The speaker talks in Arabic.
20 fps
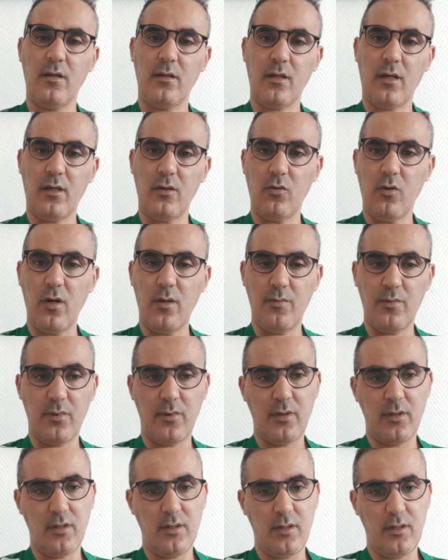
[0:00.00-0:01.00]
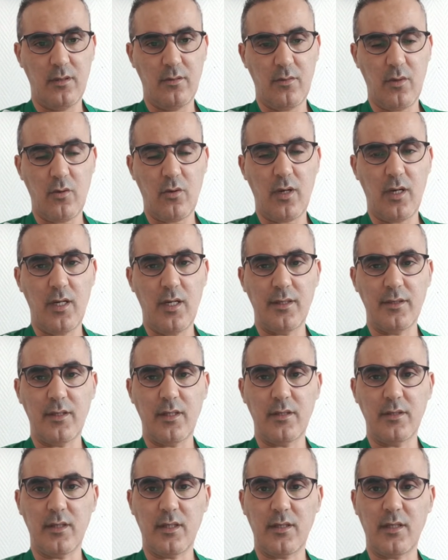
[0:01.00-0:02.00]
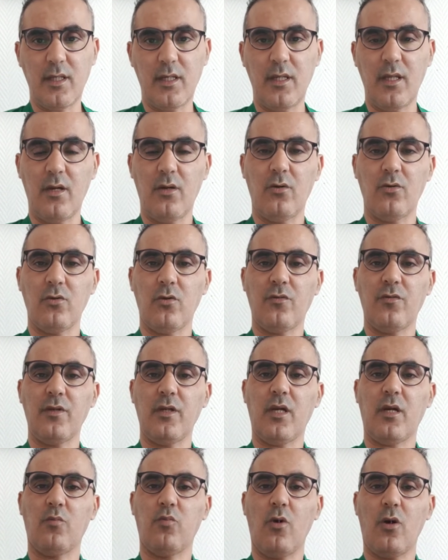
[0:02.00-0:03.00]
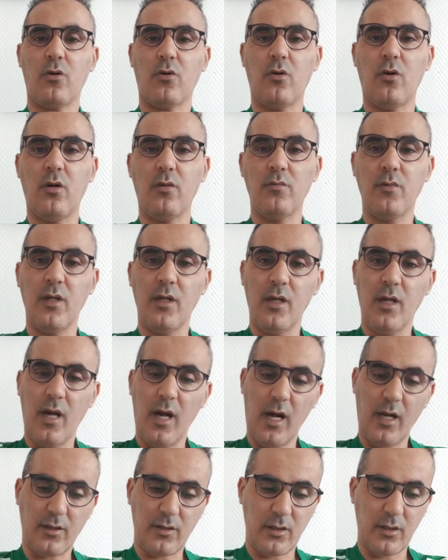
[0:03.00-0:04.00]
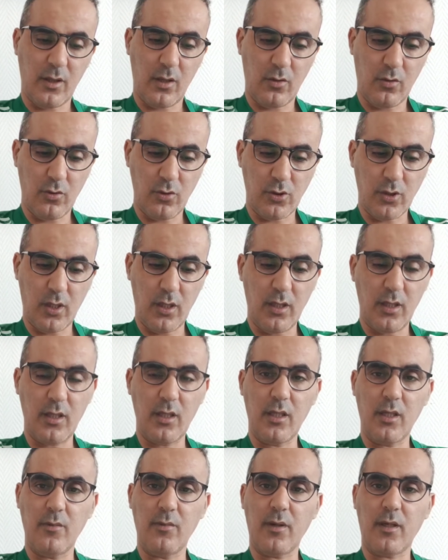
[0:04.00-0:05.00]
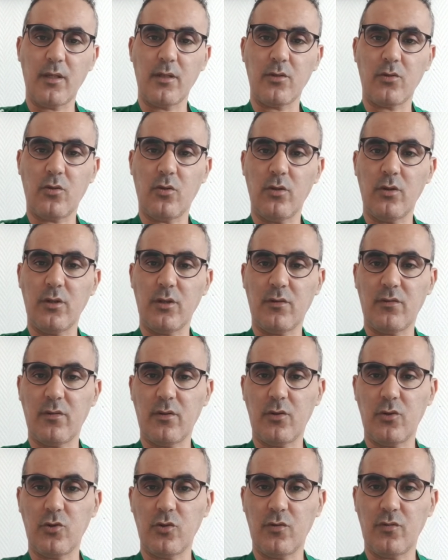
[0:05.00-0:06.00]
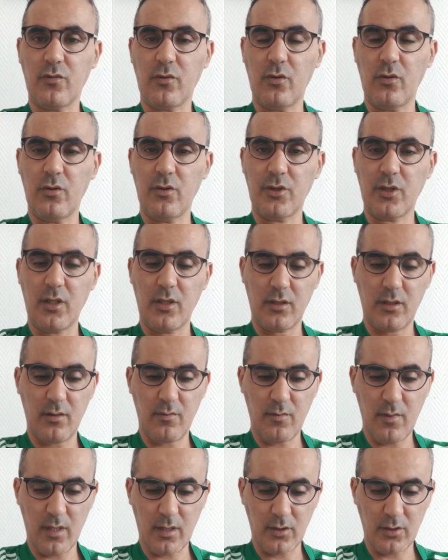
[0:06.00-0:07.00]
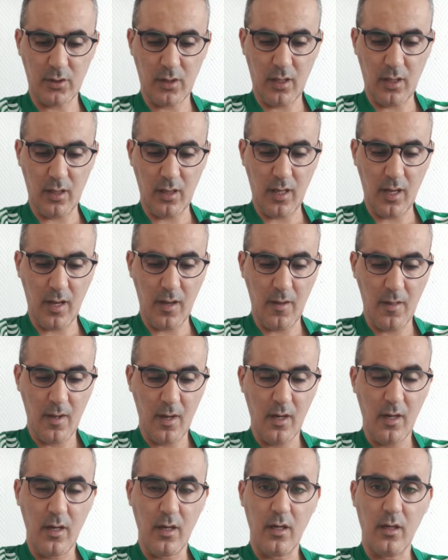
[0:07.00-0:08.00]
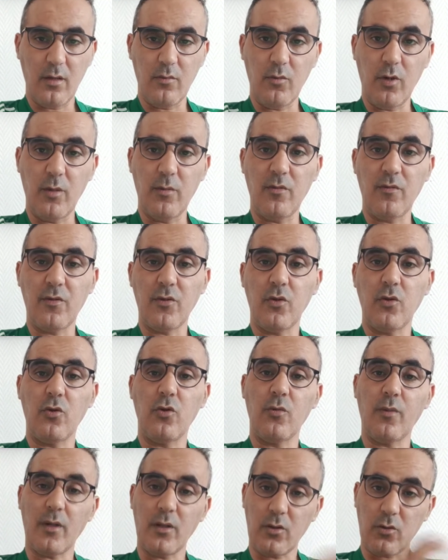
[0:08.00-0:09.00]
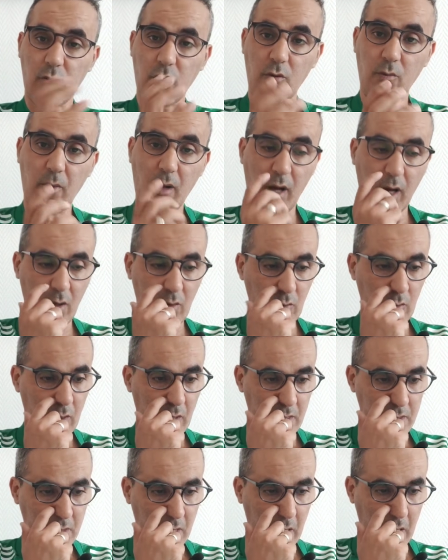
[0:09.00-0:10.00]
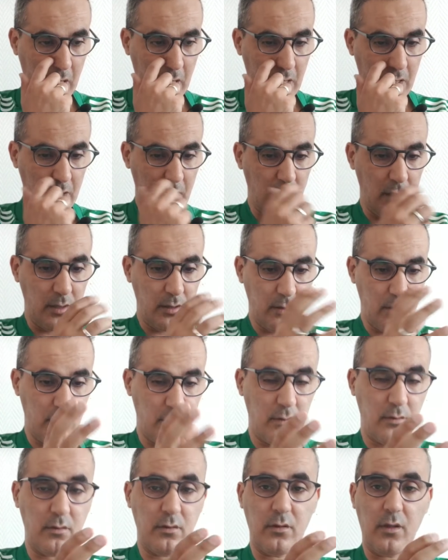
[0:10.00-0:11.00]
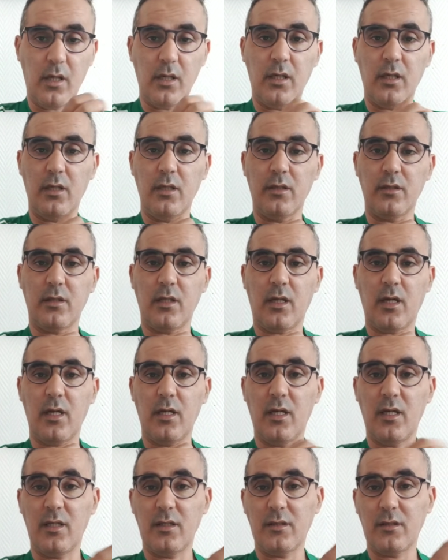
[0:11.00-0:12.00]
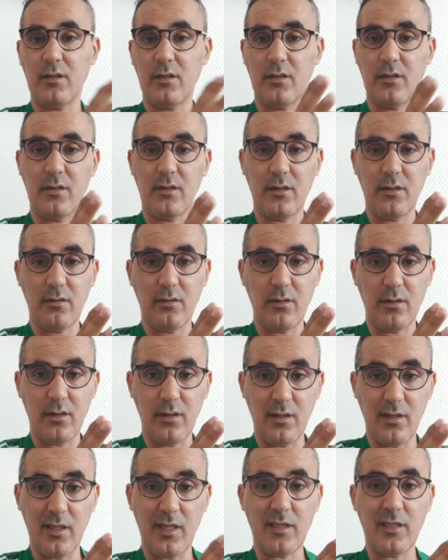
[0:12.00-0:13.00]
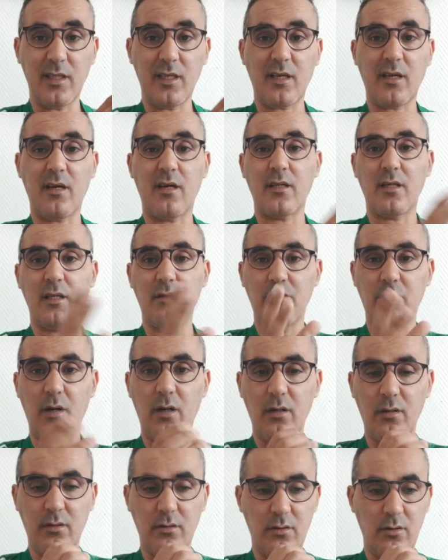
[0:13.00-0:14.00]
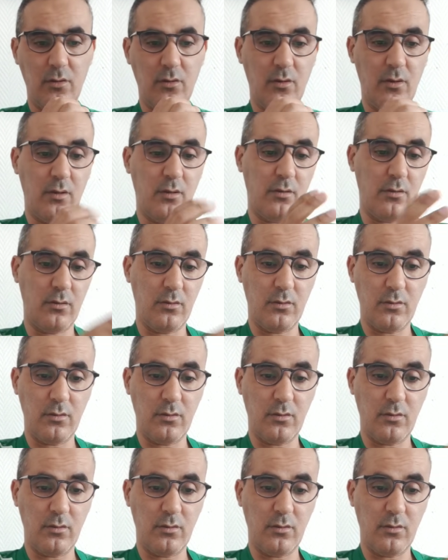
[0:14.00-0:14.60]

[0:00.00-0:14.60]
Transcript: تاع الويب موقع الانترنت تاعنا اولونفينيك.com حطينا كل شيء اللي يبغي يدخل يشوف كل شيء تماك ان شاء الله المهم الفيديو اليوم غادي نعطيكم خلاصه آه، على الانتقالات التي قريبه و